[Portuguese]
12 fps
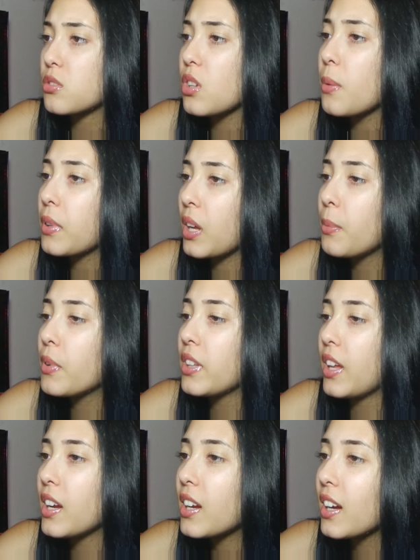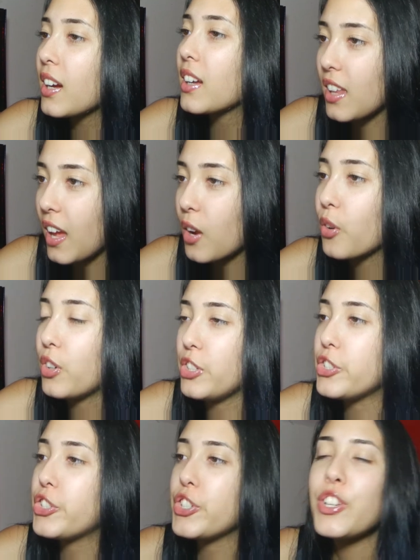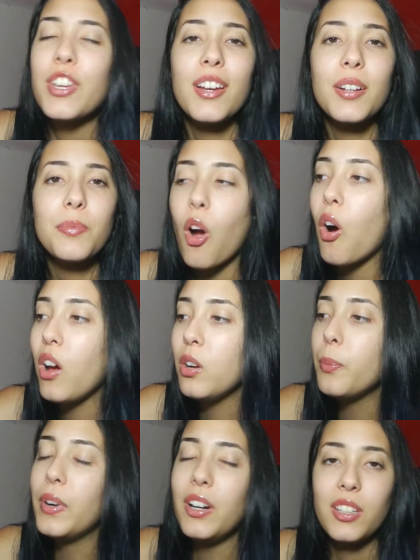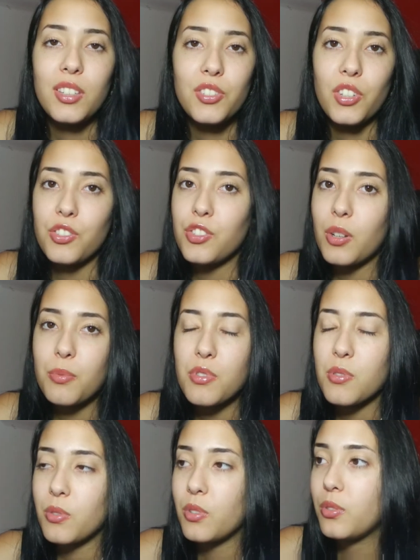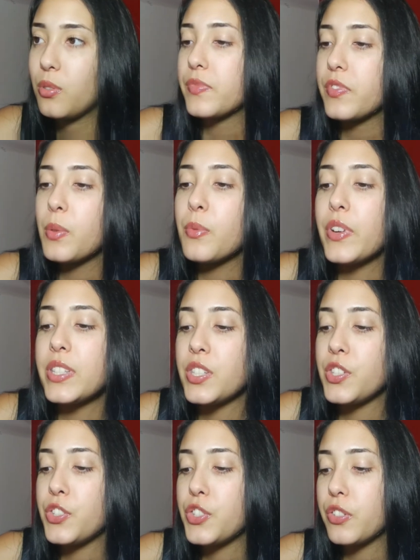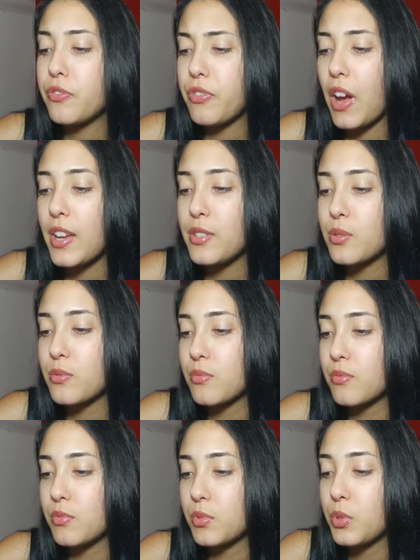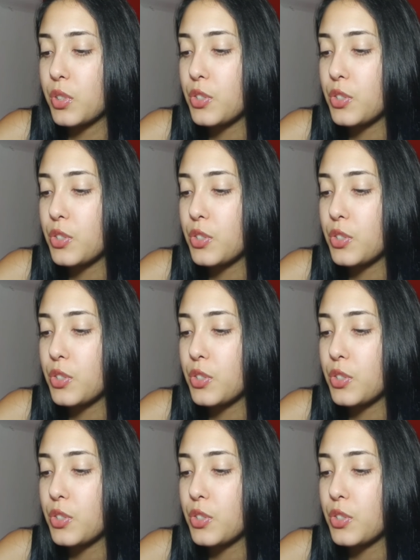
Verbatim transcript: Só porque a boneca é gordinha. Olha o bug, gente, que absurdo. Vamos ver se a gente faz um, um look